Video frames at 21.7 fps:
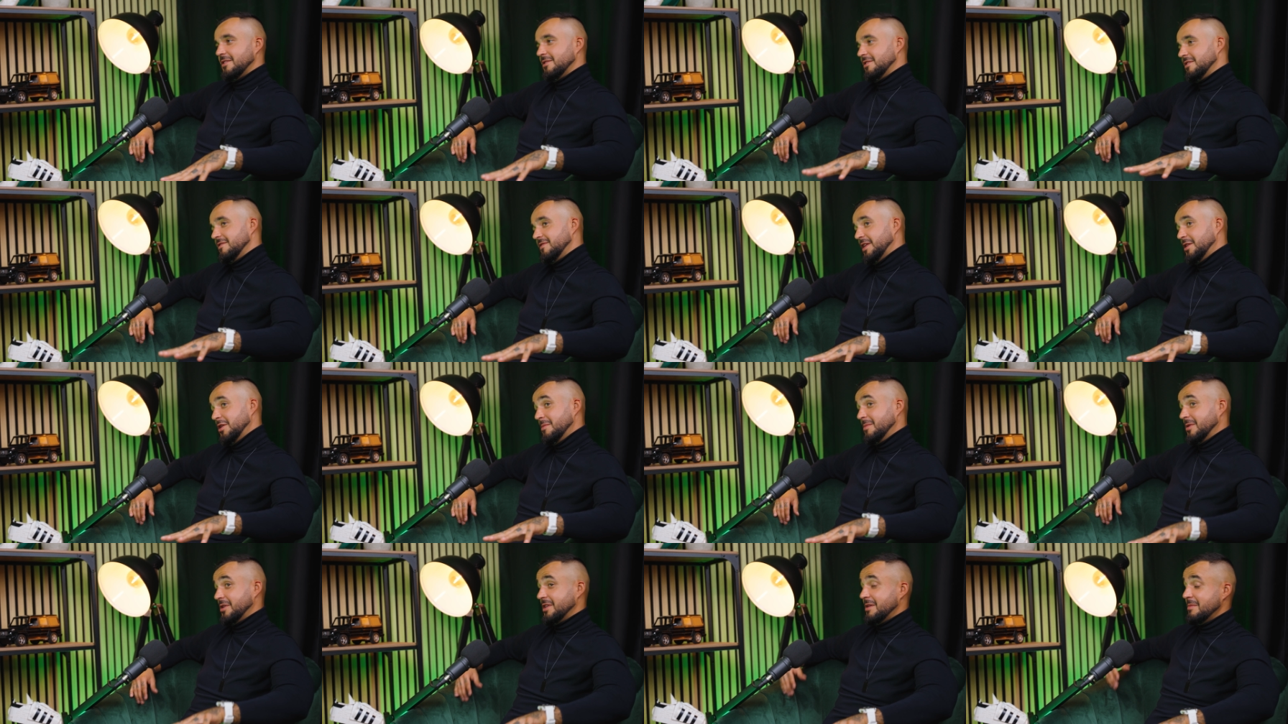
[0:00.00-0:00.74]
No i
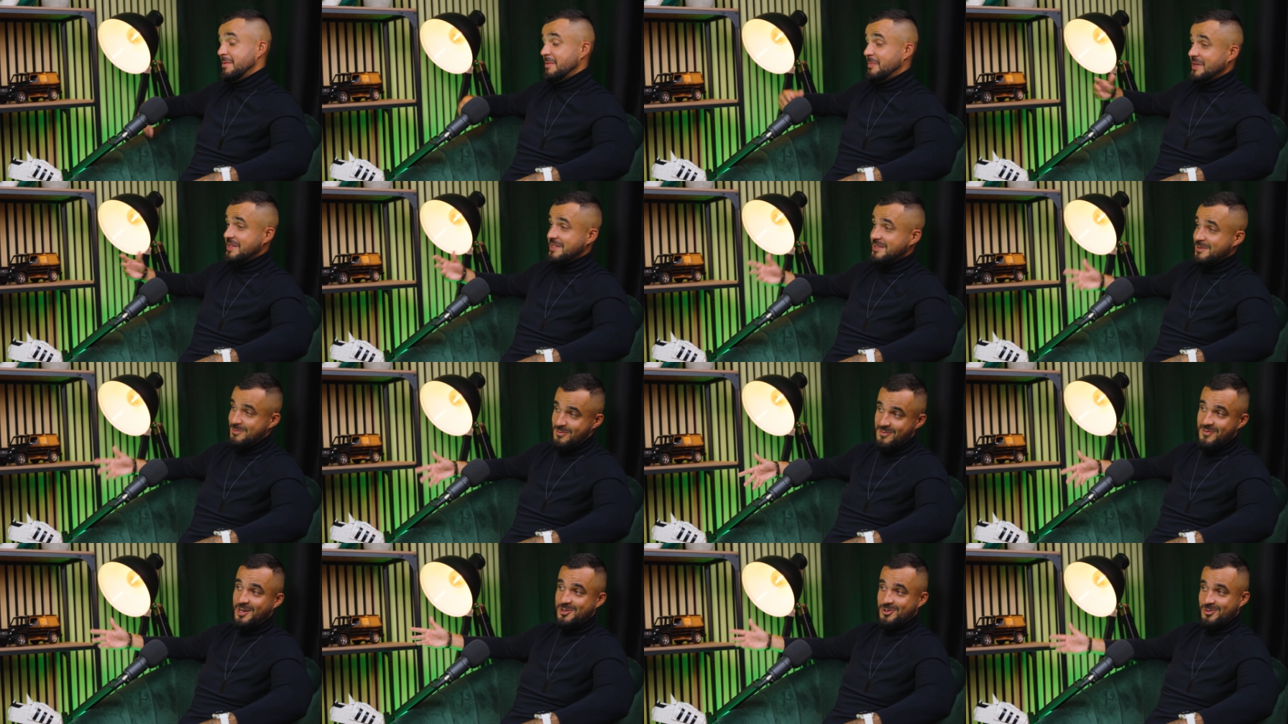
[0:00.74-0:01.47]
wiadomo, gdyby pan
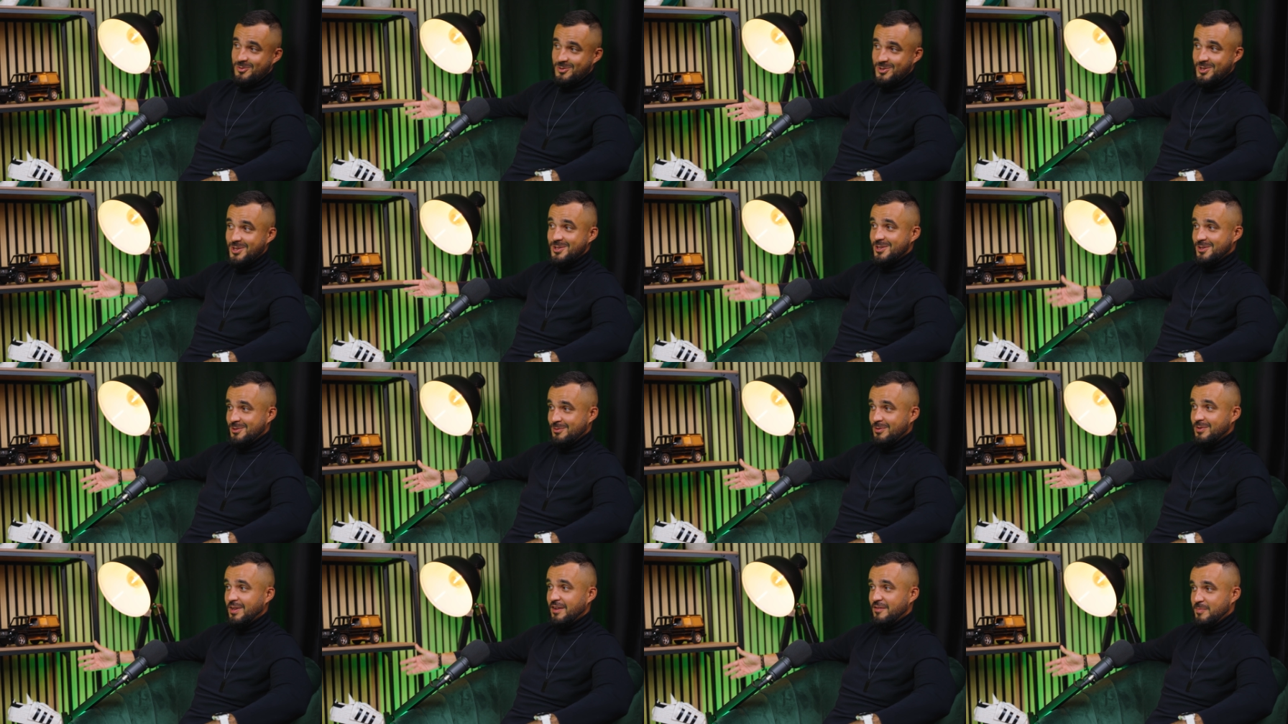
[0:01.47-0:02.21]
zauważył, że gdzieś
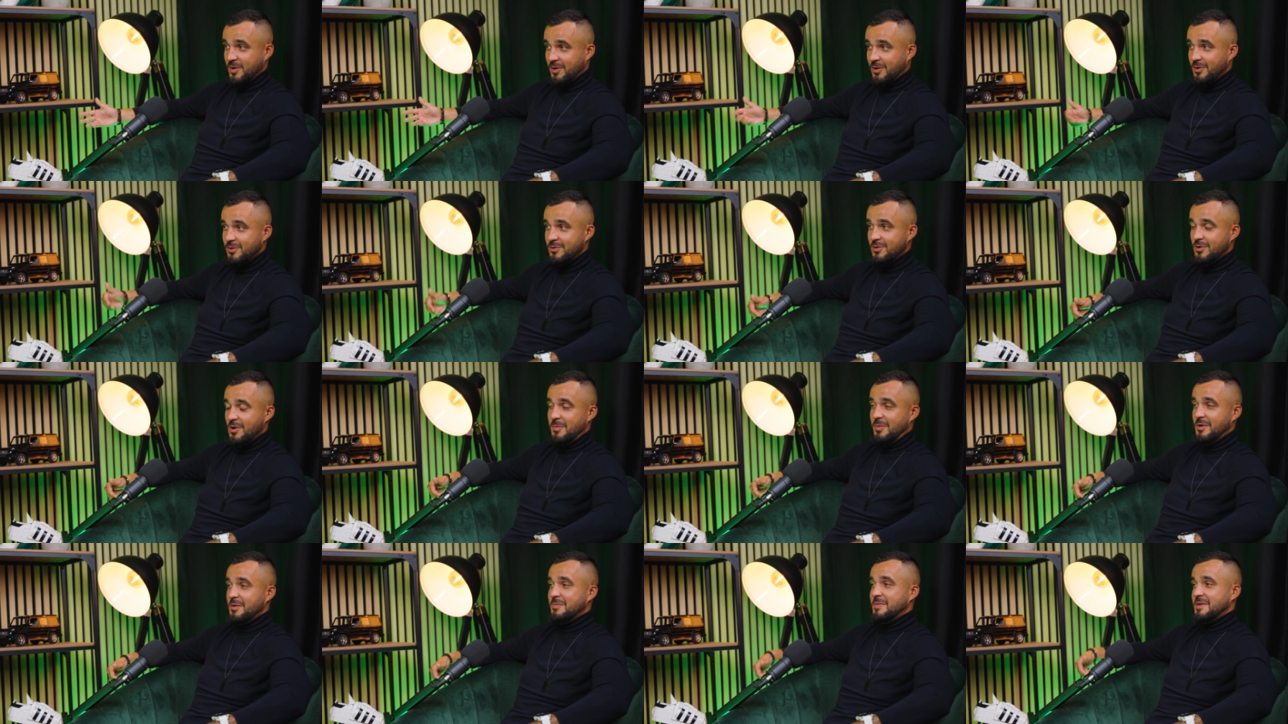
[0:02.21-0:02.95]
tutaj w pokoju
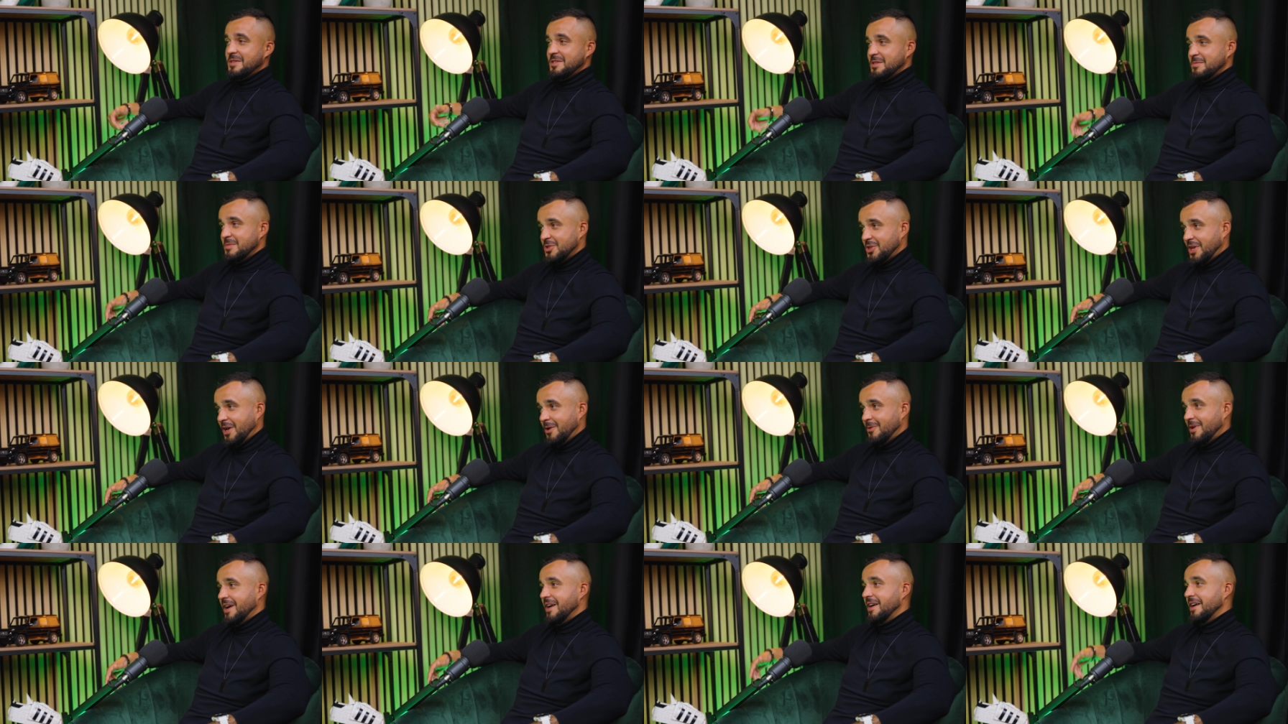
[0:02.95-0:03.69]
obok będzie
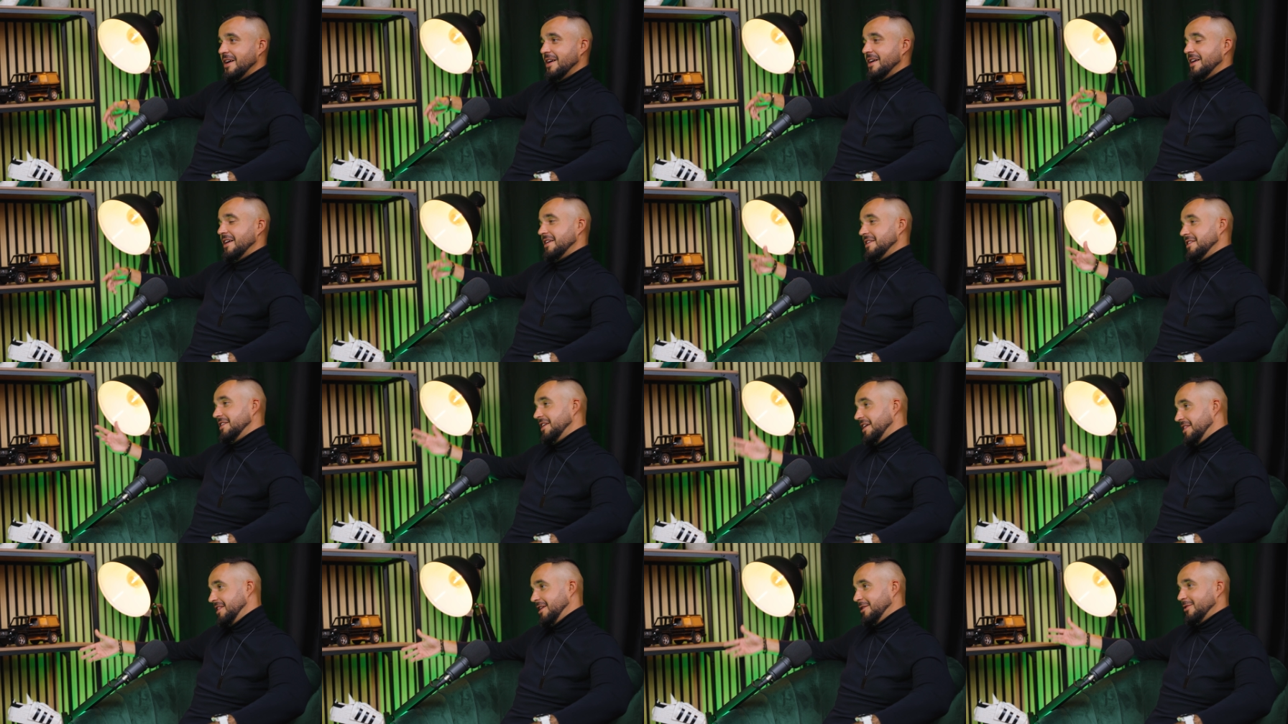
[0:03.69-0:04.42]
mieszkała
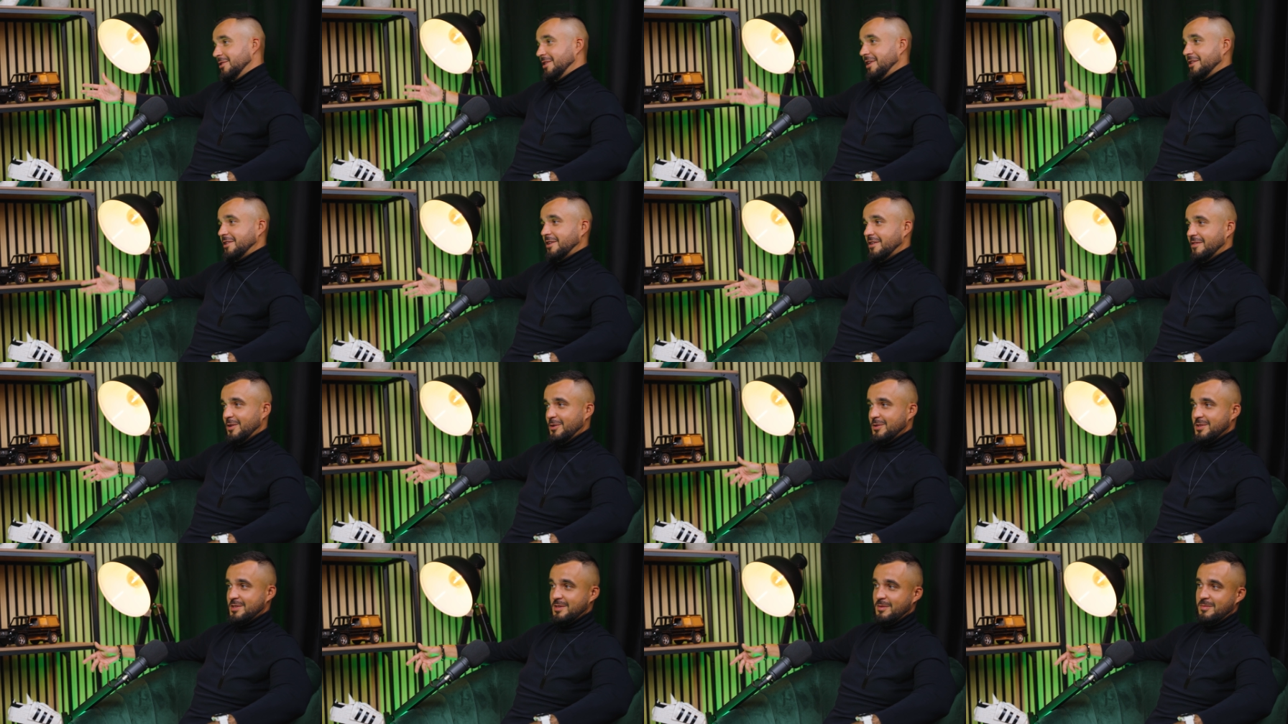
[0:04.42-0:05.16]
jedna dodatkowa
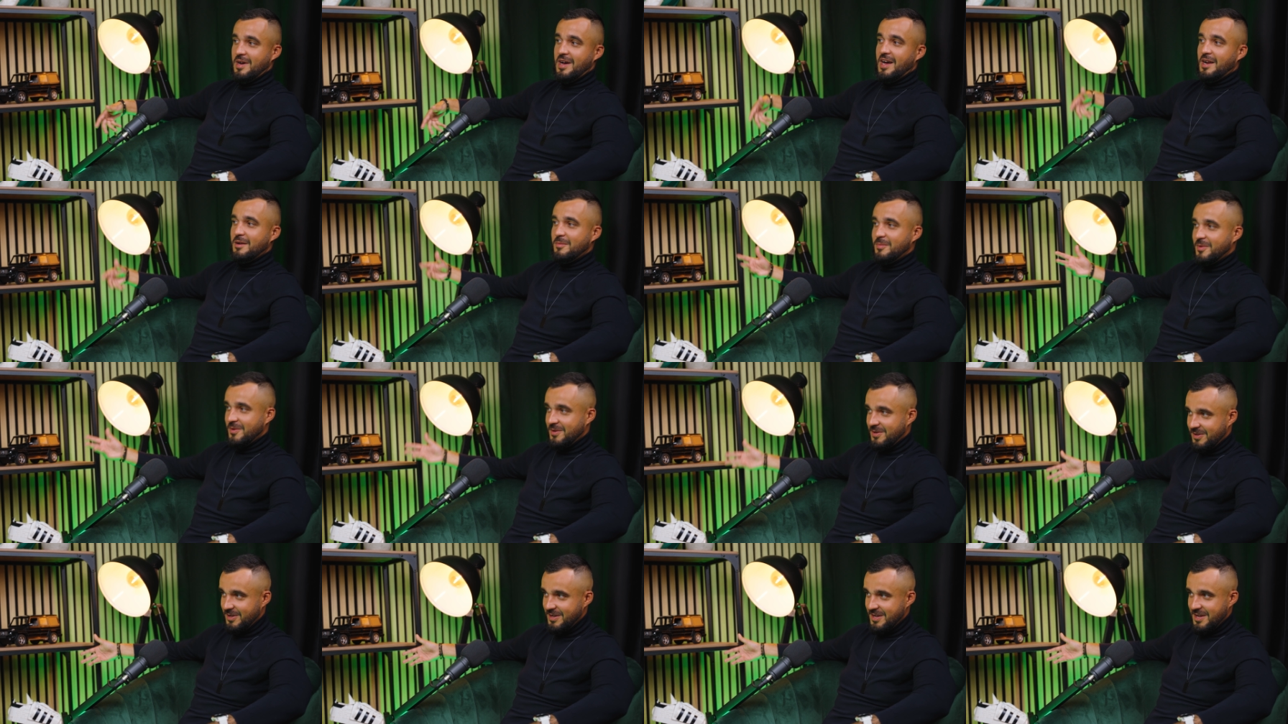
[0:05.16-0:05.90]
osoba
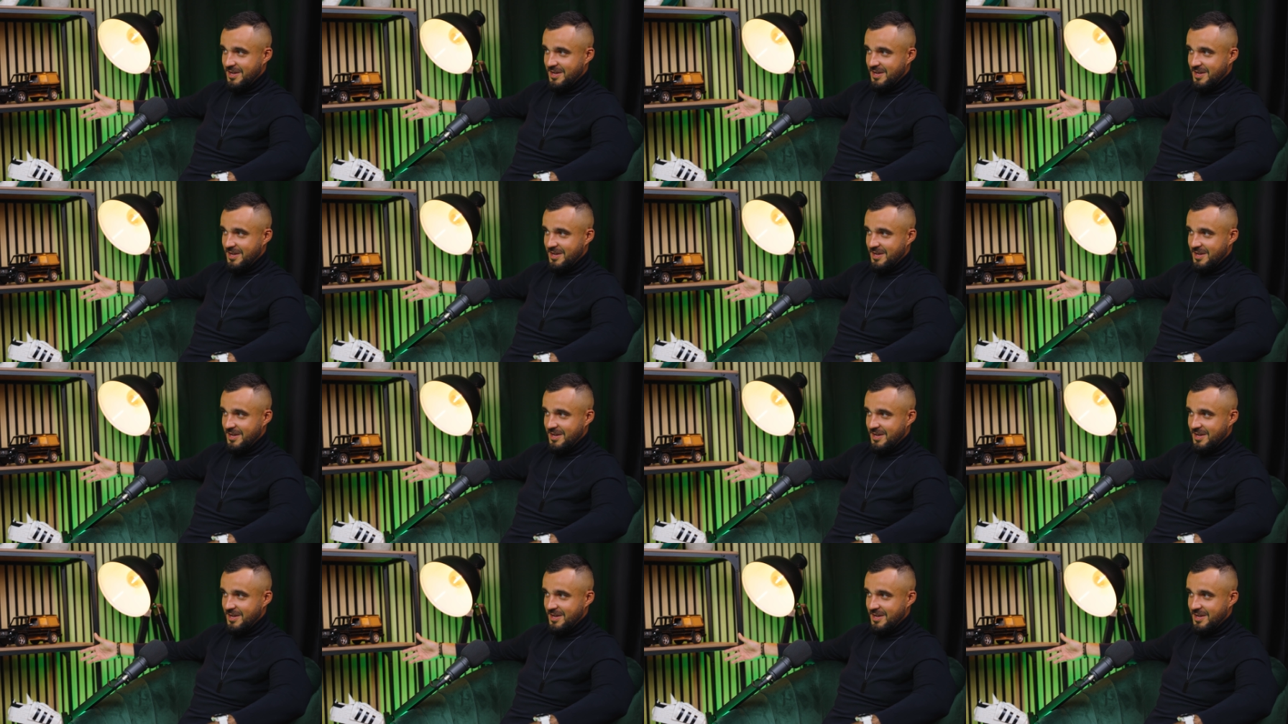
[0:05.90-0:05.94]
albo